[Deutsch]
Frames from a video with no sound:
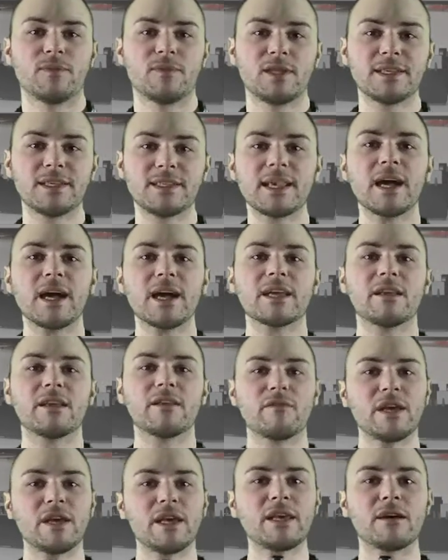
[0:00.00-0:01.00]
Die Serie,
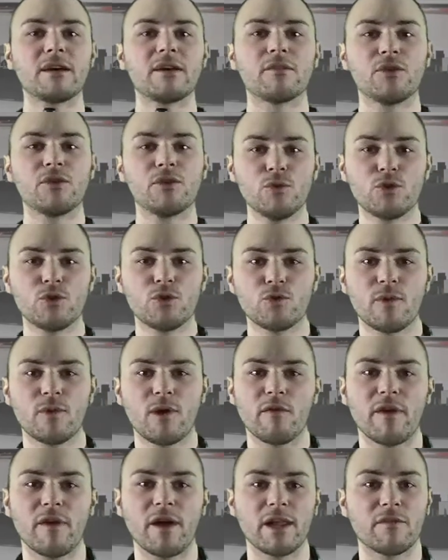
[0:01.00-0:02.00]
in welcher YouTuber auf